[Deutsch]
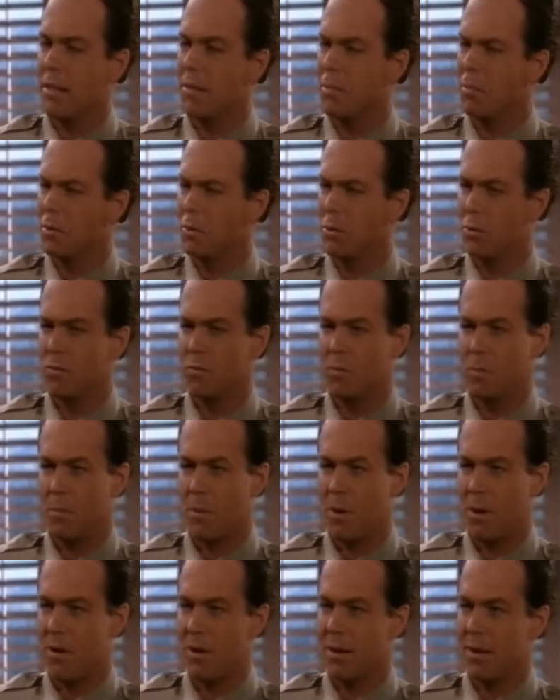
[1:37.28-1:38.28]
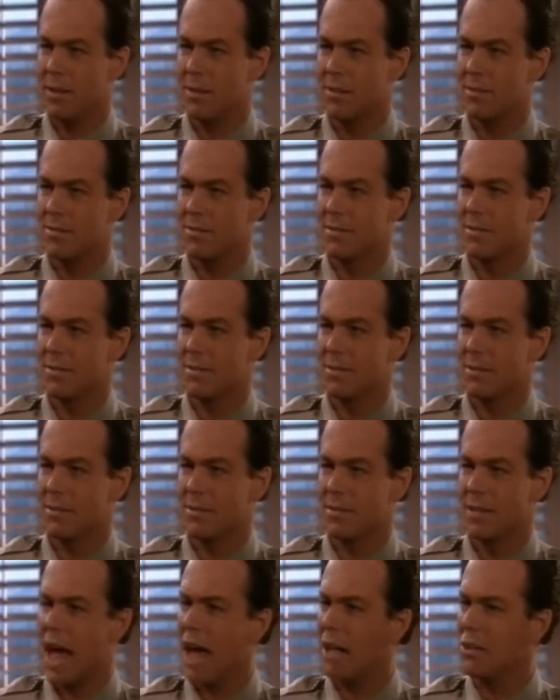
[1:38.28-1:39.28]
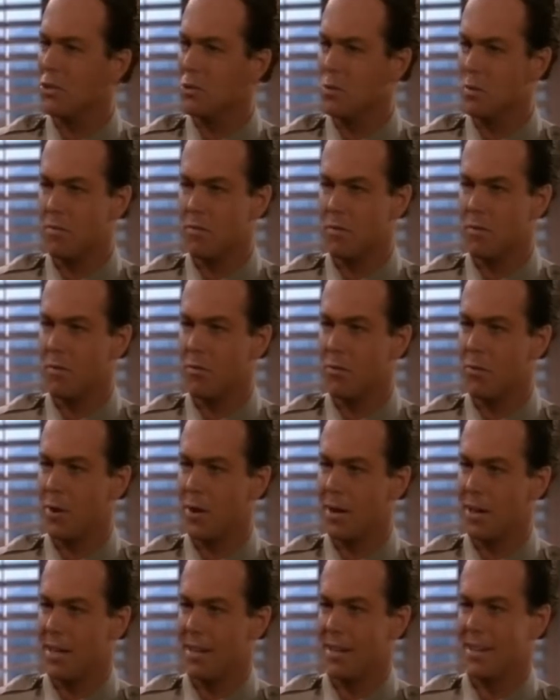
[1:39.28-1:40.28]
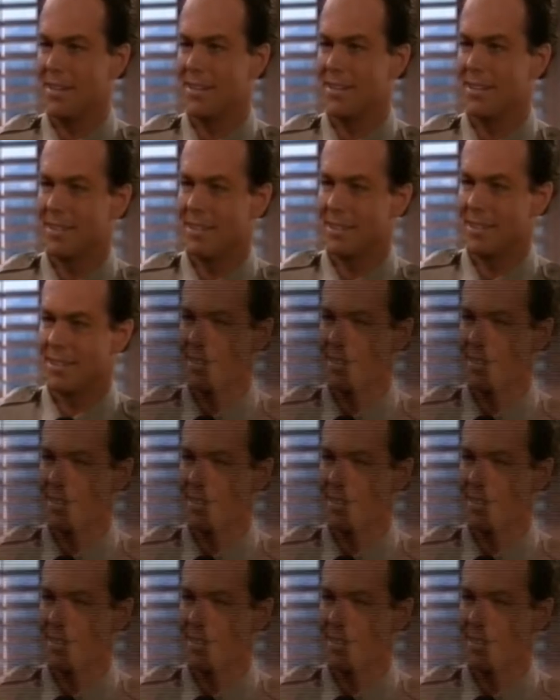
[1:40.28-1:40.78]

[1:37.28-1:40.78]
Und ich würde es außerdem ganz umsonst machen.